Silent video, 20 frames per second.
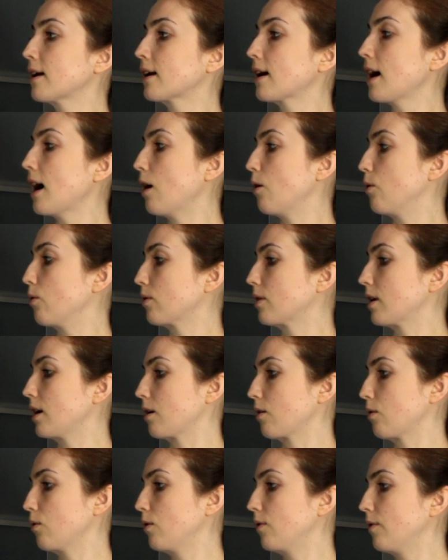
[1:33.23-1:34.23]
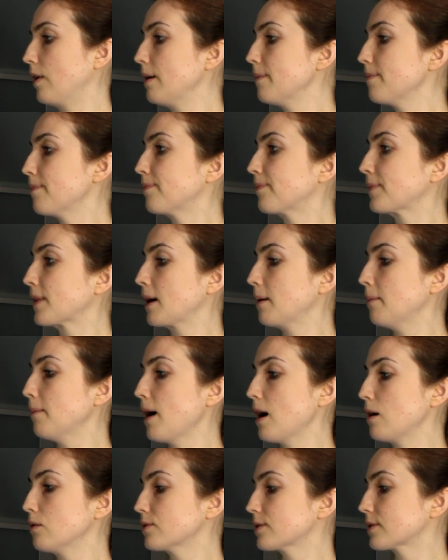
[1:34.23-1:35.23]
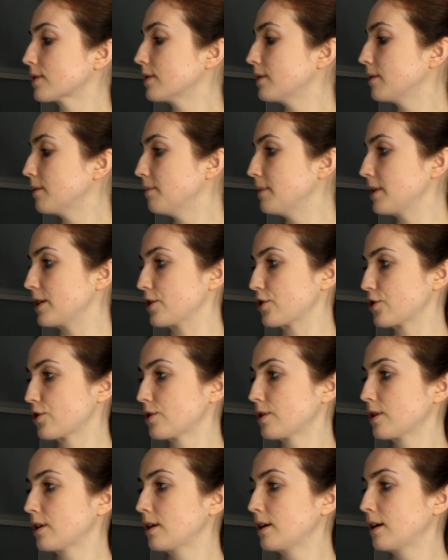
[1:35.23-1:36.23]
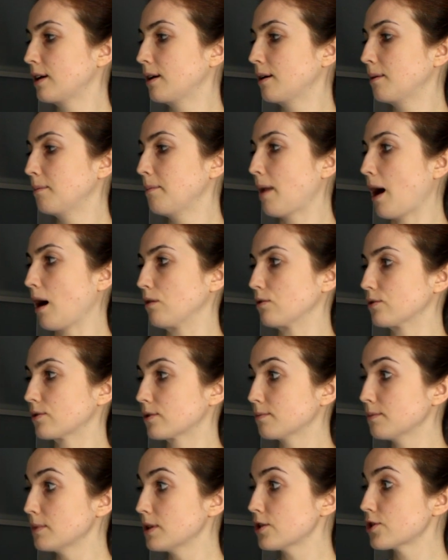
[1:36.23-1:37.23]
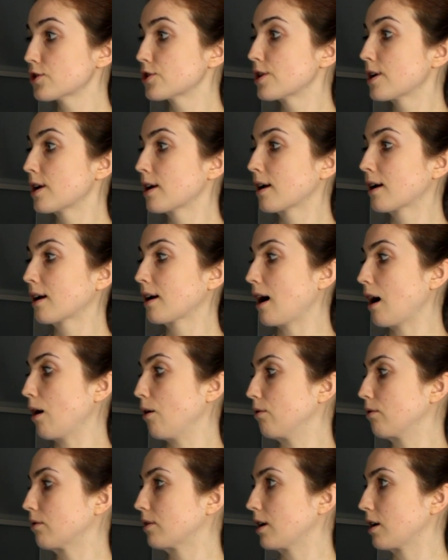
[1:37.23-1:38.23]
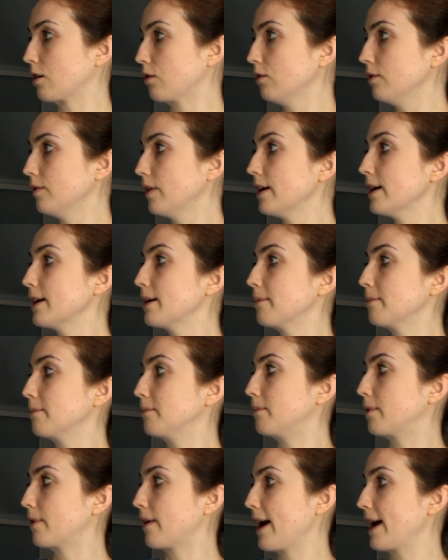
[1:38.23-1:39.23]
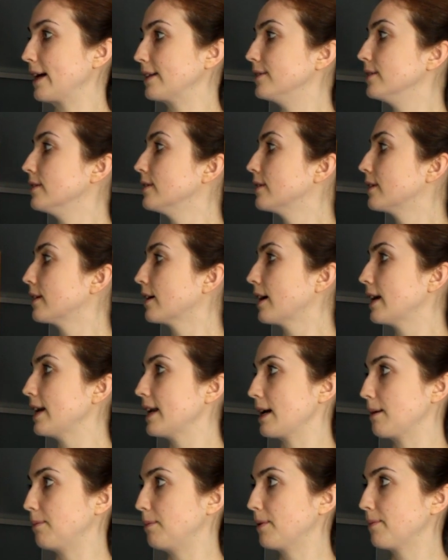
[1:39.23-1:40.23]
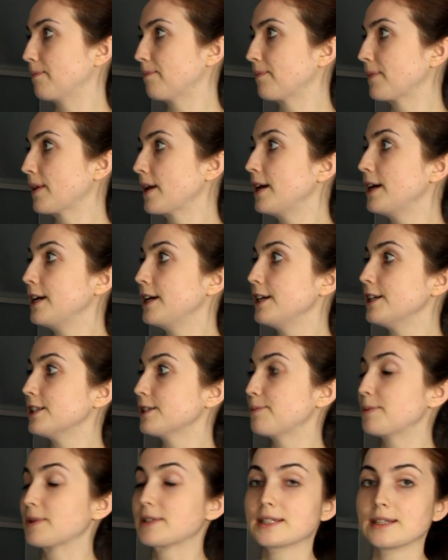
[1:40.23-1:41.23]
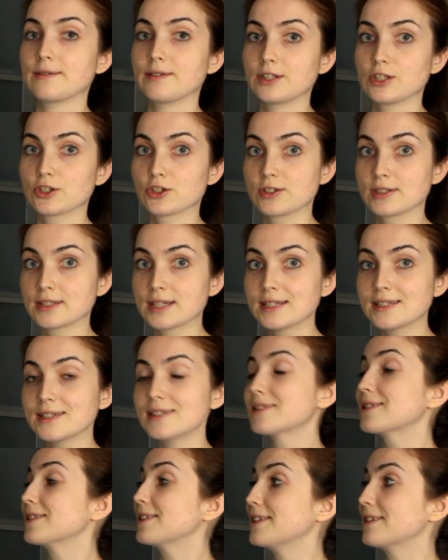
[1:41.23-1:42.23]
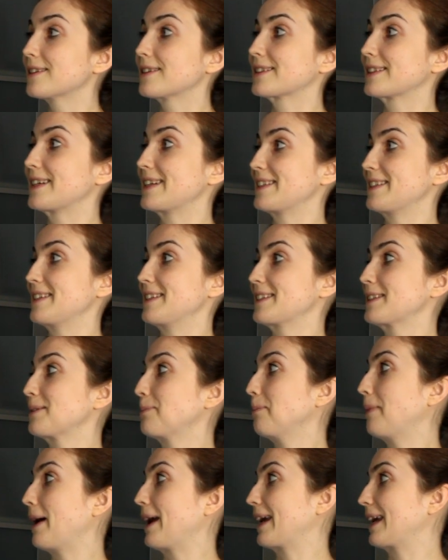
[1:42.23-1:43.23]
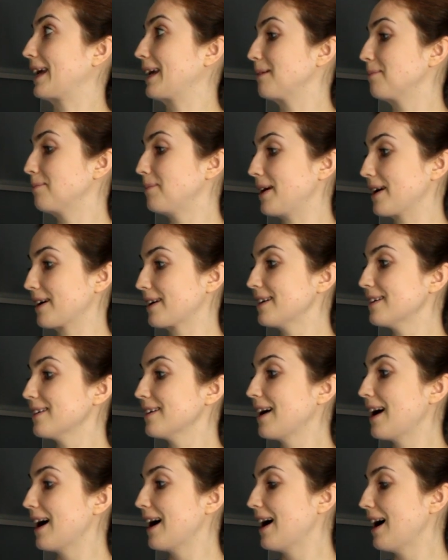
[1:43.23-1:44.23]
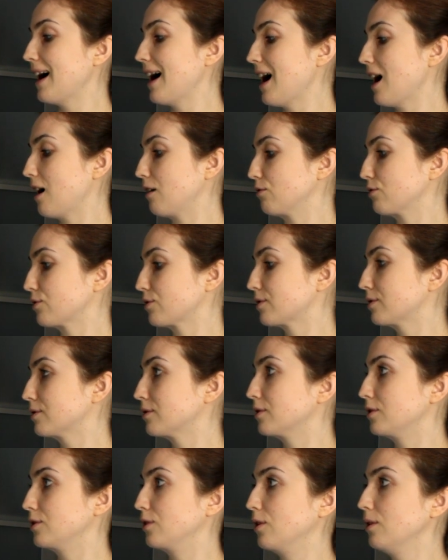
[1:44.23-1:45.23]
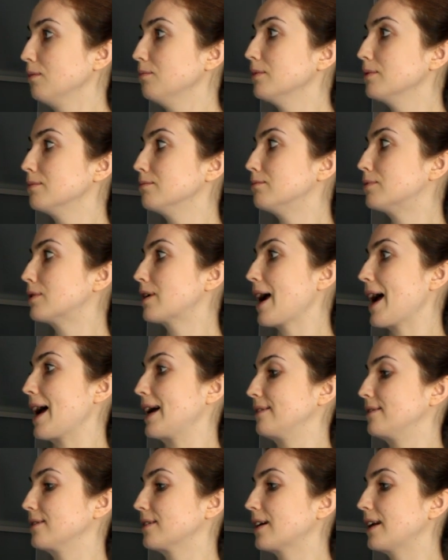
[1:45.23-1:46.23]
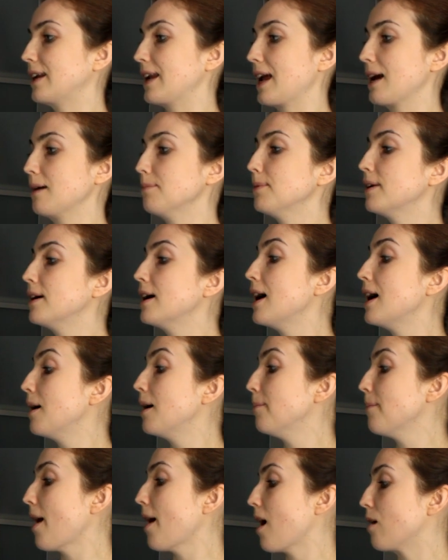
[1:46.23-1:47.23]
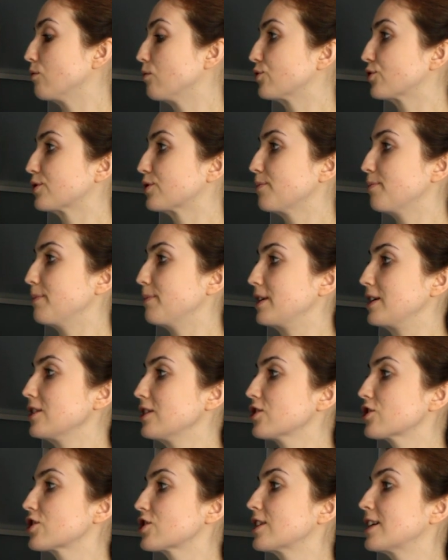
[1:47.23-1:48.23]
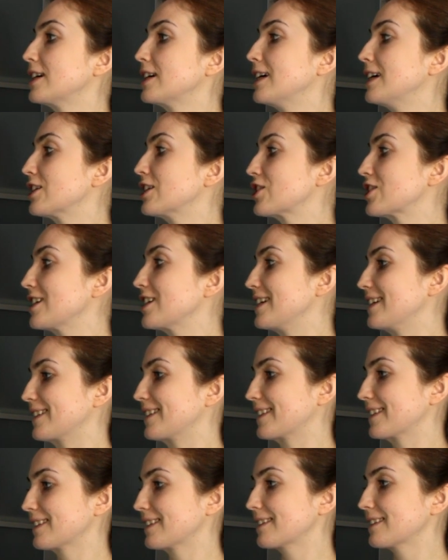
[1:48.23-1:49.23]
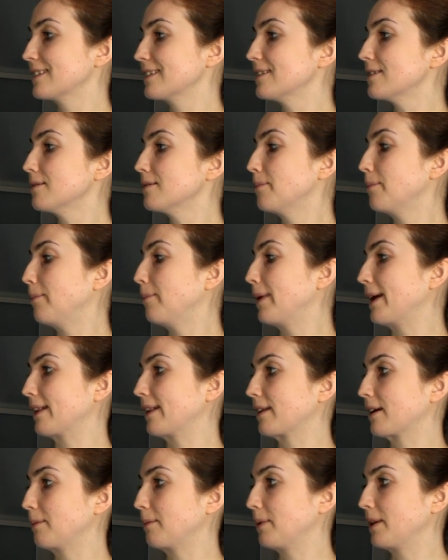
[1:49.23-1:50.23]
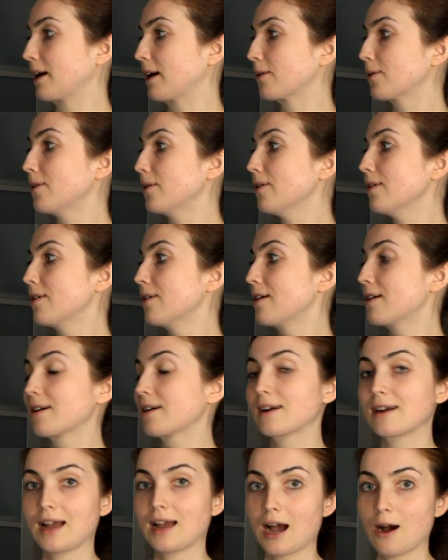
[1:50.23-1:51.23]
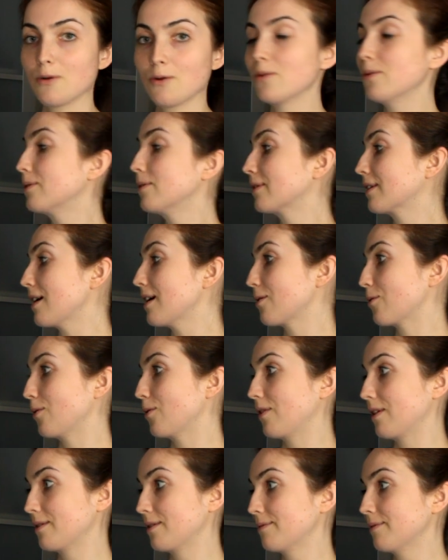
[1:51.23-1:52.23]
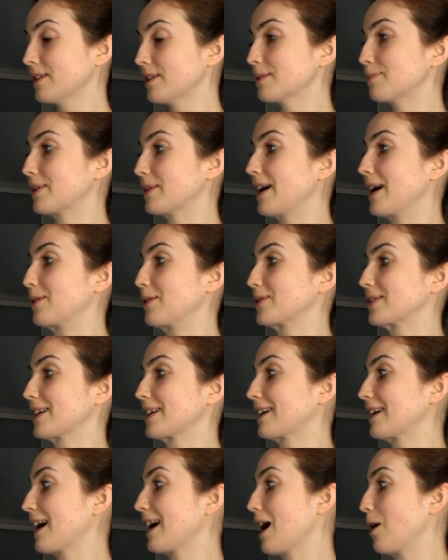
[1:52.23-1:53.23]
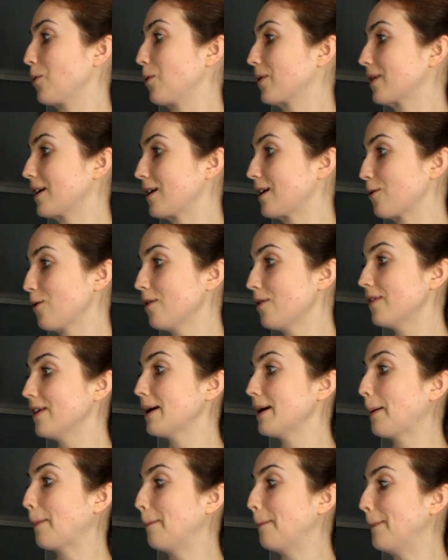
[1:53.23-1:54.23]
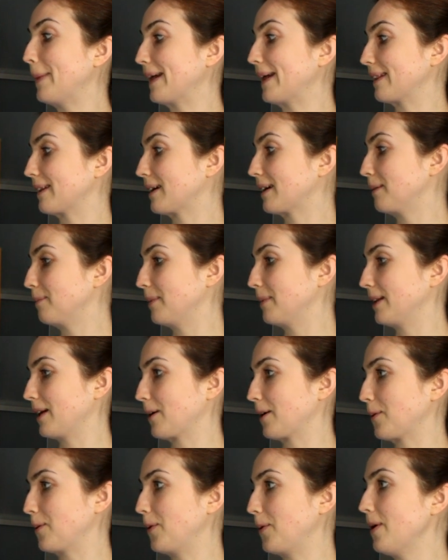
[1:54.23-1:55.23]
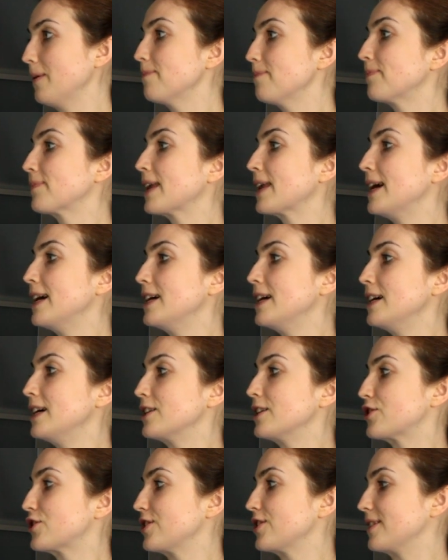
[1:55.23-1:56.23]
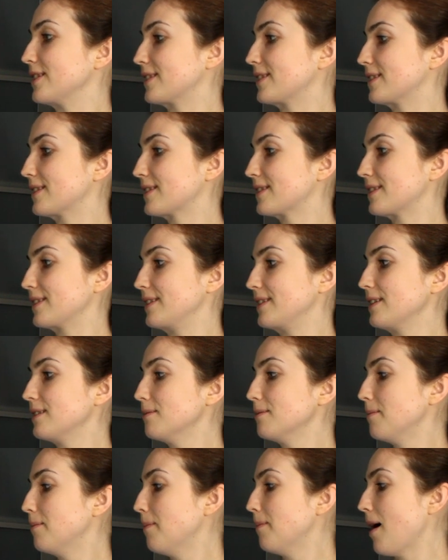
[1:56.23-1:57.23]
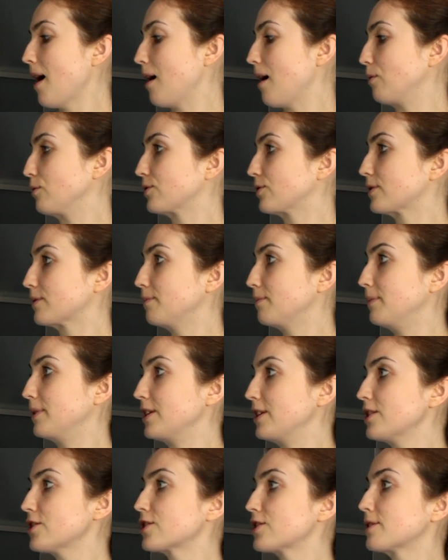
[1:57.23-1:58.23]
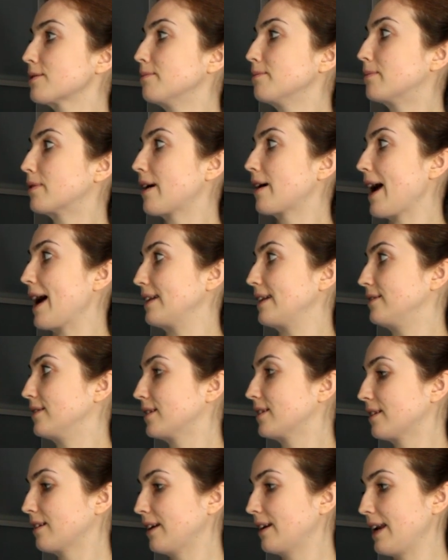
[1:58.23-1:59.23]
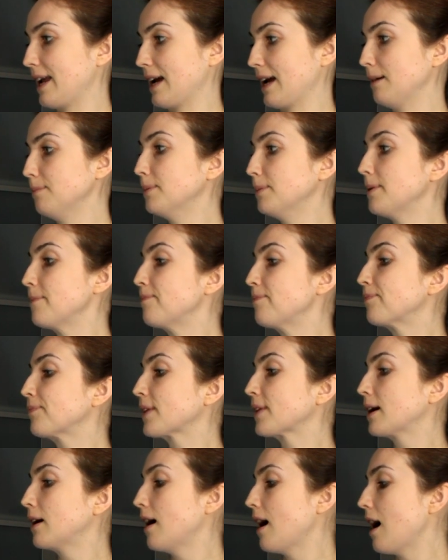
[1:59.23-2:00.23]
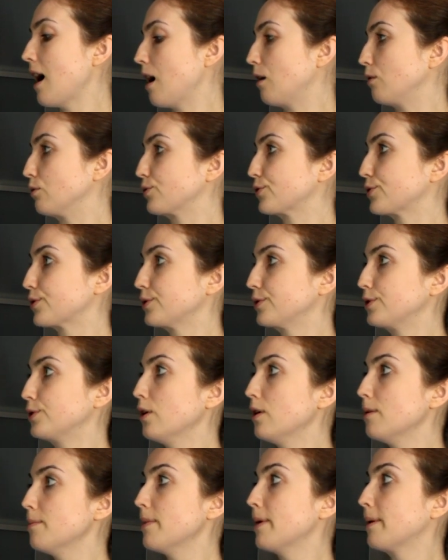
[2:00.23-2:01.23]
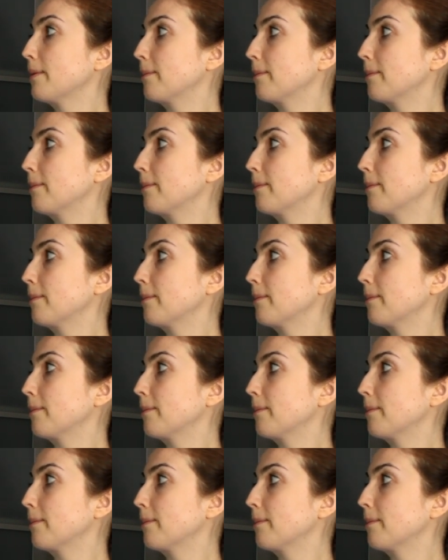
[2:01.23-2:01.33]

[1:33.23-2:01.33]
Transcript: cow – корова, mouse – мышь. Mouse – мышь, cow – корова, bread – хлеб. И теперь слова должны сойтись и разойтись. Бекки – пекарь, house – дом, bread – хлеб, mouse – мышь, cheese – сыр, milk – молоко, cow – корова. Разбегаются cow – корова, milk – молоко cheese – сыр, mouse – мышь, bread – хлеб, house – дом,